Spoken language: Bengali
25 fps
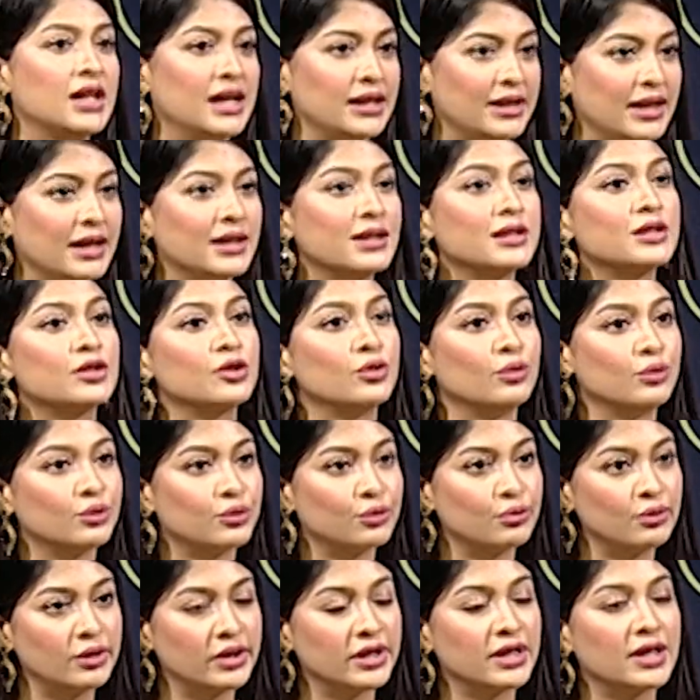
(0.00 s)
গান দেখা যাচ্ছে
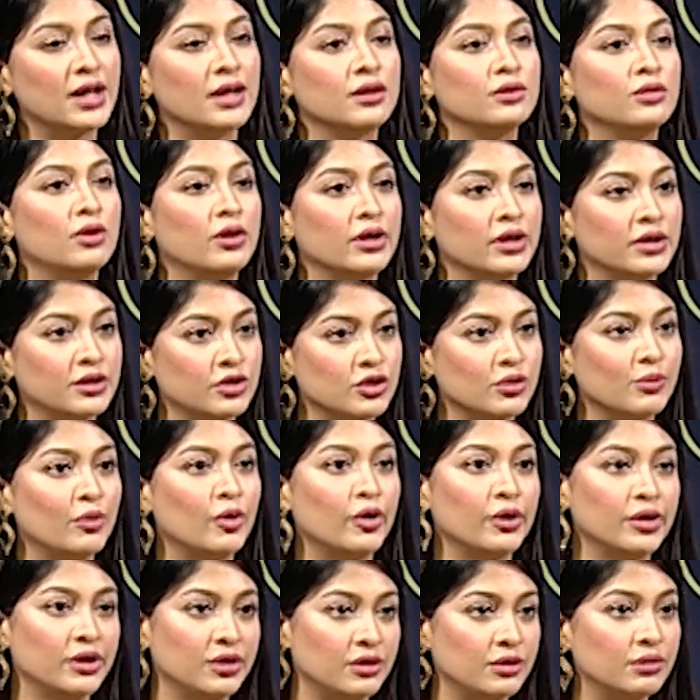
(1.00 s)
নজরুলের গানও অনেক
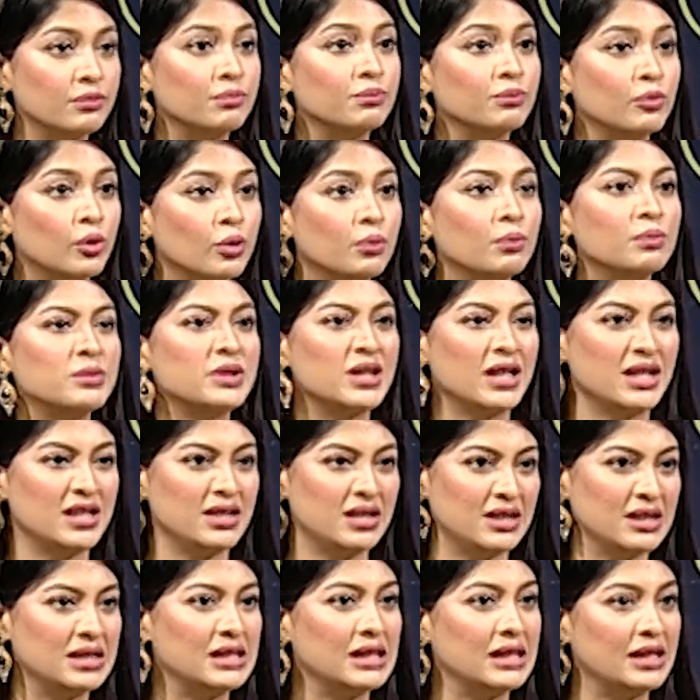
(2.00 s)
সময় অনেক
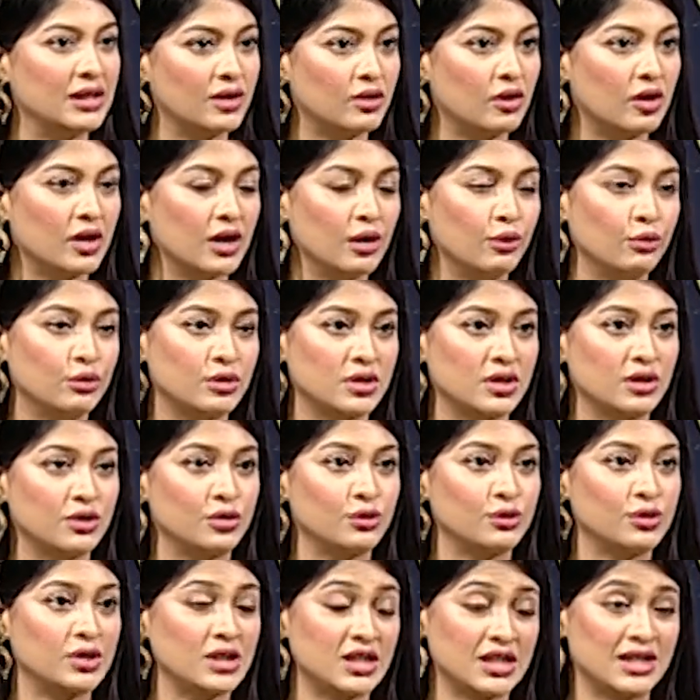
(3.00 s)
চেঞ্জেস এনে করা হচ্ছে
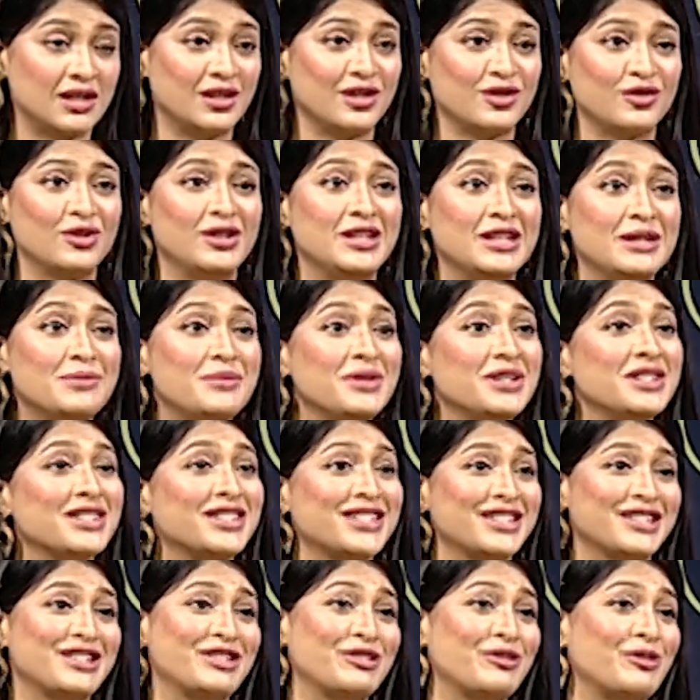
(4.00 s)
তো হ্যাঁ। সেটার আসলে
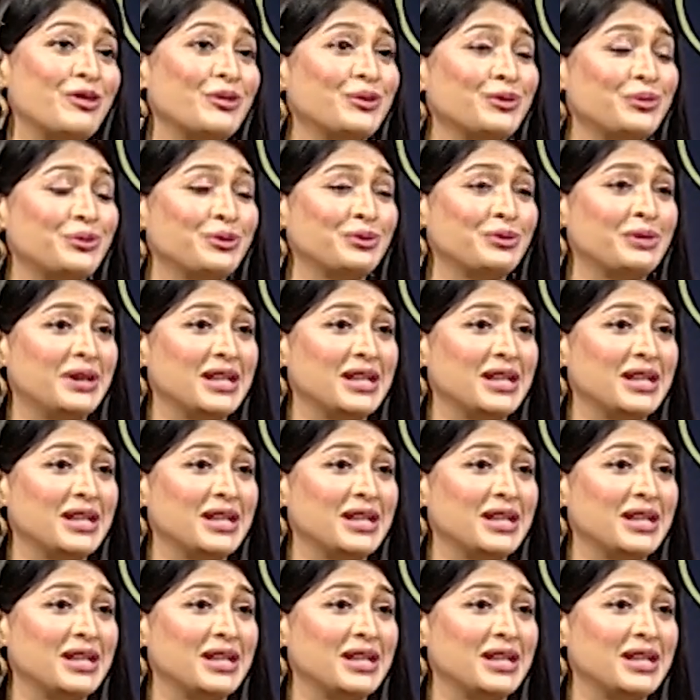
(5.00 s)
লিমিটেশনটা কতটুকু